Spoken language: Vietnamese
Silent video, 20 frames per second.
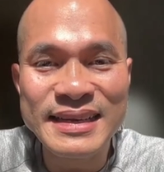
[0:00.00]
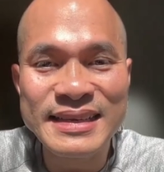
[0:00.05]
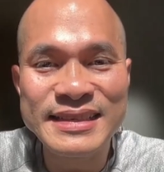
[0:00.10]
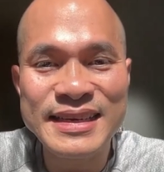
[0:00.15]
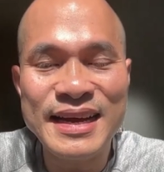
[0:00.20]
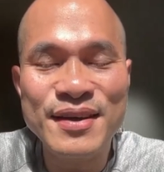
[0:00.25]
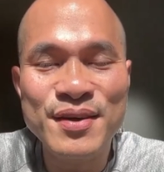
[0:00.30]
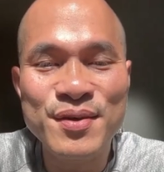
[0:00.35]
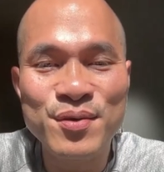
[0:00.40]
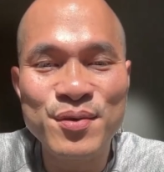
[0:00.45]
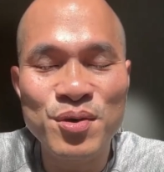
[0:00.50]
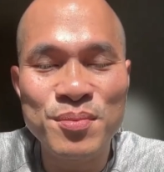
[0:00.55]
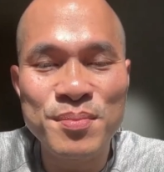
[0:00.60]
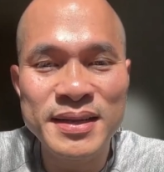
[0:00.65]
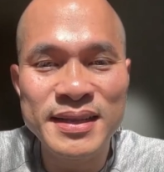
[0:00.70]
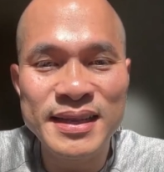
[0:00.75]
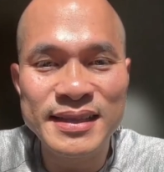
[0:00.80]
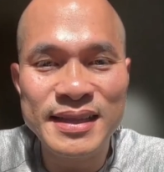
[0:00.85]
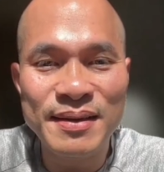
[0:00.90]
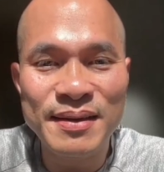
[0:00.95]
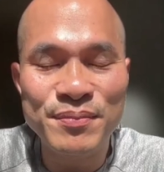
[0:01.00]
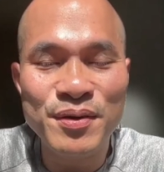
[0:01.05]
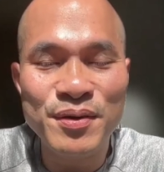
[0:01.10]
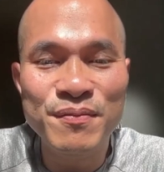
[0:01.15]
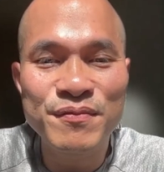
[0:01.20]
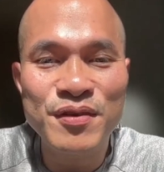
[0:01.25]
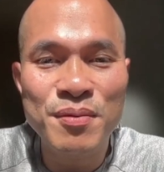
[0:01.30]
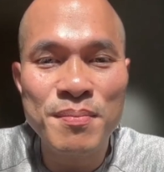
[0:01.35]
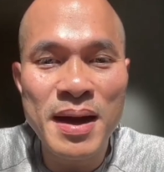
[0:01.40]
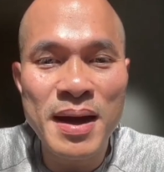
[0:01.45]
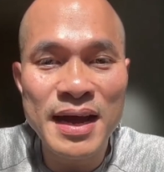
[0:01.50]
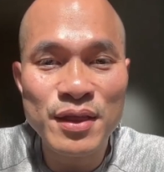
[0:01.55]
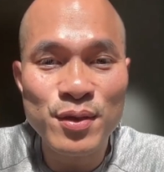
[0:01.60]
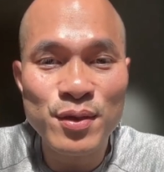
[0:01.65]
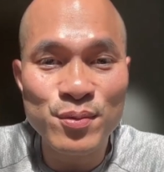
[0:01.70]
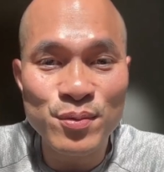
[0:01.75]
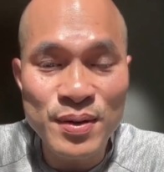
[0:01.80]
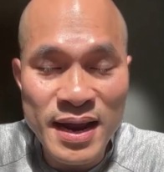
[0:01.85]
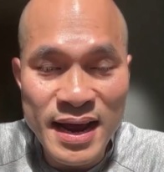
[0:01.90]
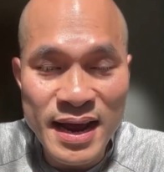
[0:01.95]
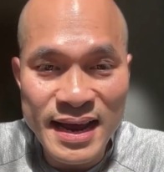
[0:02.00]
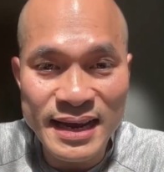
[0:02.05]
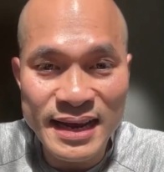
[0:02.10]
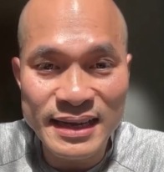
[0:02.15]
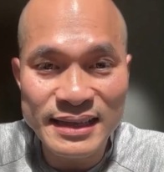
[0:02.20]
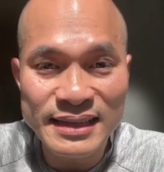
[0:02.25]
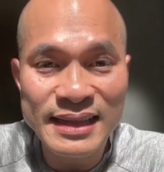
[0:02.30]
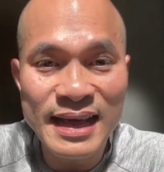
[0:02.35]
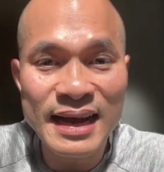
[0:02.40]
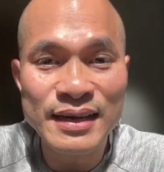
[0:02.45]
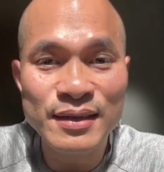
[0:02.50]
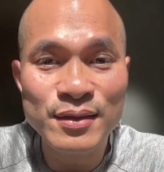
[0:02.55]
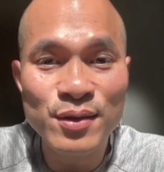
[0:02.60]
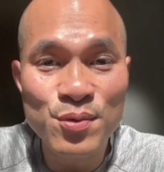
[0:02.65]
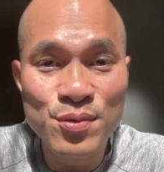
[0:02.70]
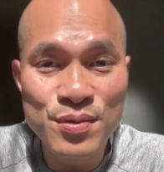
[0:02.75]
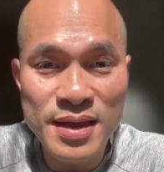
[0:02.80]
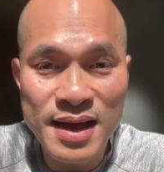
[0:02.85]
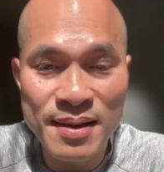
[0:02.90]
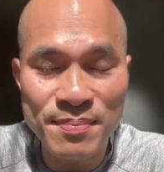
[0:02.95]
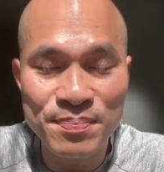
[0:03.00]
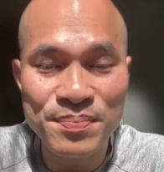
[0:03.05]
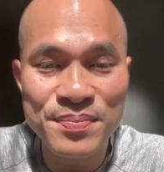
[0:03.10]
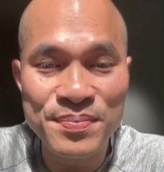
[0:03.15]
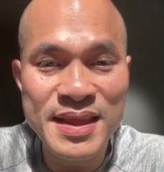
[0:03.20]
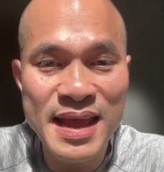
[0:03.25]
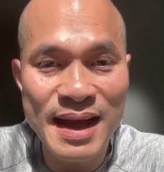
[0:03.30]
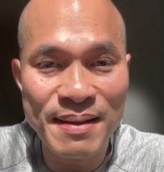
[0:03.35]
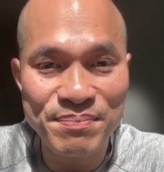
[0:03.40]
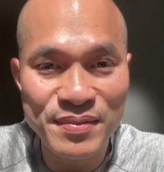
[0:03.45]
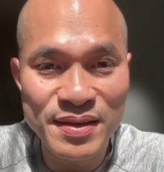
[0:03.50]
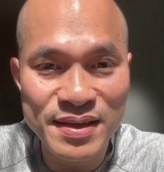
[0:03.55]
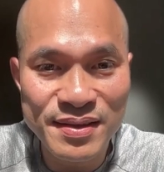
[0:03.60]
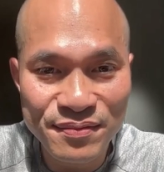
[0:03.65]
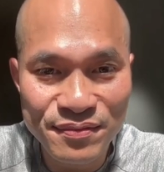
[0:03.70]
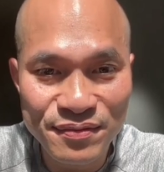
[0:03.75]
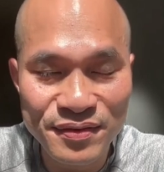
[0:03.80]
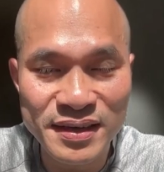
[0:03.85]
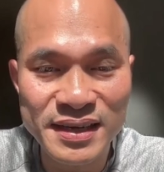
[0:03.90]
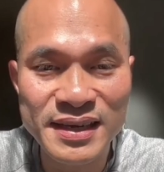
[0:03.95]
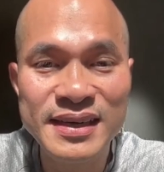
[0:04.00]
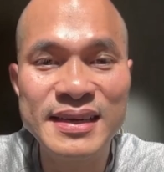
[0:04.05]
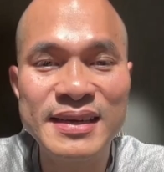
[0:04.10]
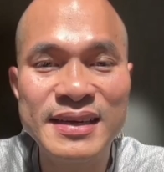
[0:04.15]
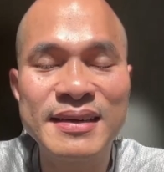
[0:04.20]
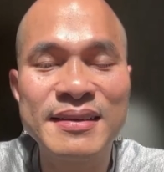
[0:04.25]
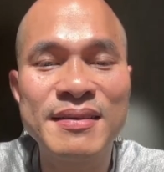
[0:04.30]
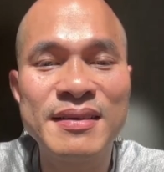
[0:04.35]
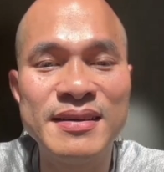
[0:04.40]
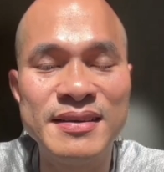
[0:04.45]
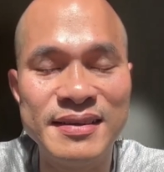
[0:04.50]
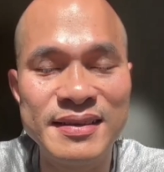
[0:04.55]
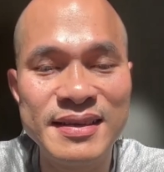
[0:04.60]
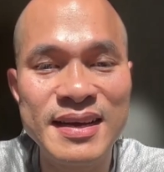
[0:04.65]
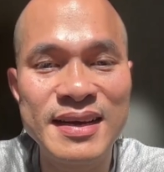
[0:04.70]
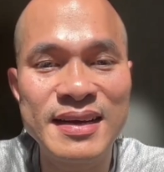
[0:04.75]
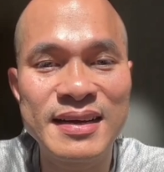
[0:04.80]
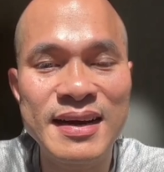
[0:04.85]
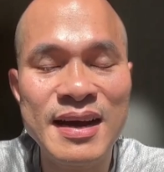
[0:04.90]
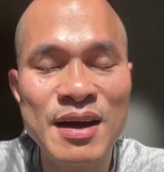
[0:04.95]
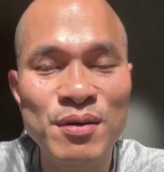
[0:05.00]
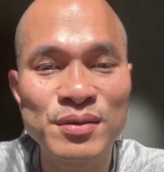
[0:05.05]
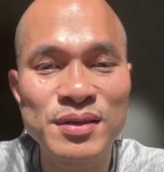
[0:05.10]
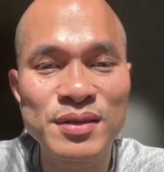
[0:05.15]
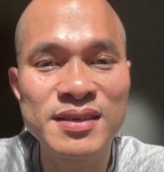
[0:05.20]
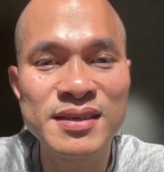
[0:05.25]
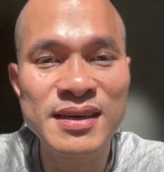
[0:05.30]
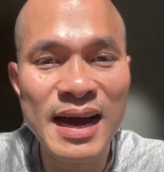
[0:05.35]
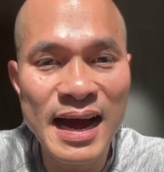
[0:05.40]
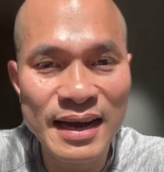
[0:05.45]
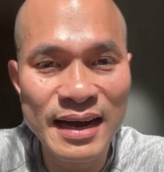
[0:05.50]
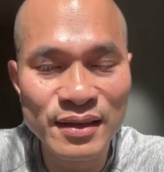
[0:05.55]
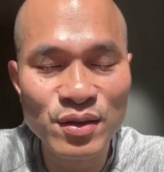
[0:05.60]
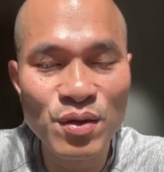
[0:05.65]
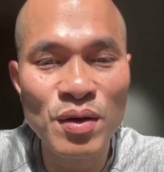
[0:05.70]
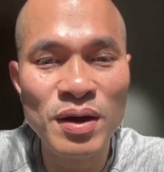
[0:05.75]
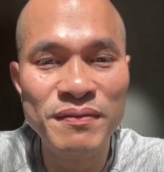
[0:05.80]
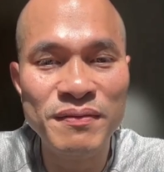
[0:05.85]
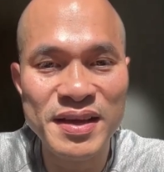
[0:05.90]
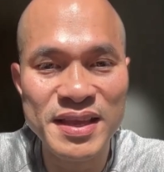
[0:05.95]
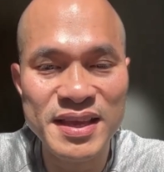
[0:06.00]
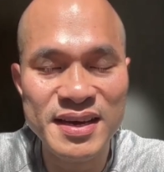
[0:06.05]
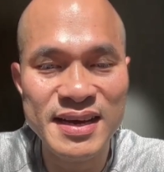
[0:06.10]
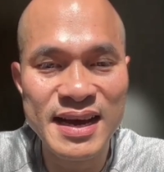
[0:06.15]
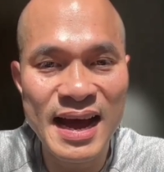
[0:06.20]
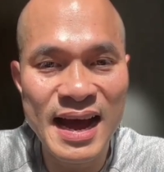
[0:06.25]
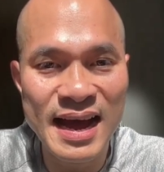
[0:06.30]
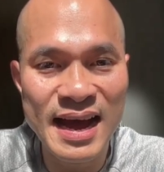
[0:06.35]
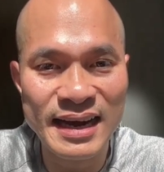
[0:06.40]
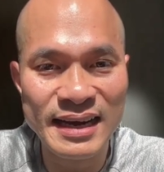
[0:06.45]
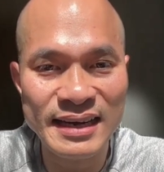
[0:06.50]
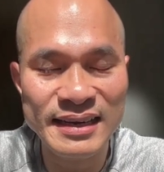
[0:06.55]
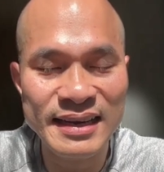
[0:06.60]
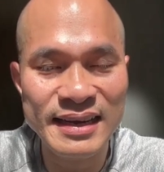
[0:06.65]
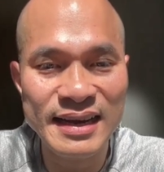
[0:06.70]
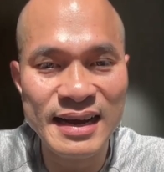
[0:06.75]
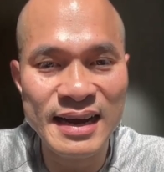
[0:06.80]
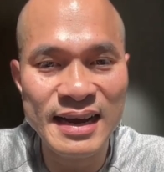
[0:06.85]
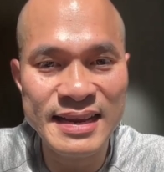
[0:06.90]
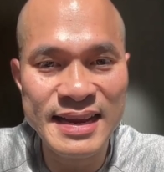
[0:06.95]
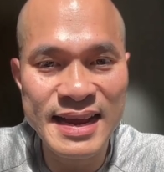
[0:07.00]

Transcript: channel của mình thì tập trung vào ba chủ đề tăng thu nhập giảm chi phí hướng dẫn đầu tư an toàn và dài hạn à,